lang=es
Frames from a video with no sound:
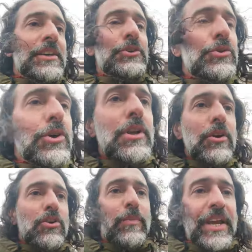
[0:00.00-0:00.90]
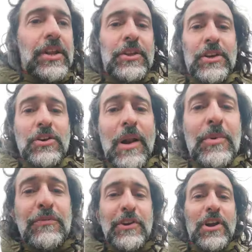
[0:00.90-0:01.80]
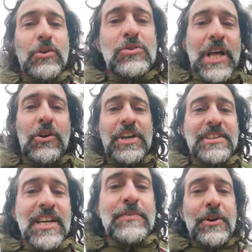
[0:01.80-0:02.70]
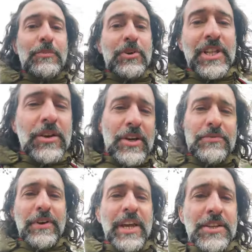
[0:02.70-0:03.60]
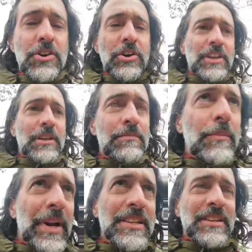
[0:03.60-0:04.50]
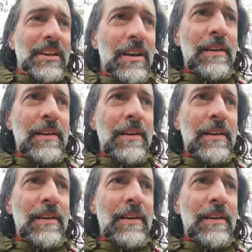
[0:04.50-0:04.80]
Y uno de los compañeros dijo, al profe no le gusta Logitech, pero no importa, creo que fue Jordi, me parece.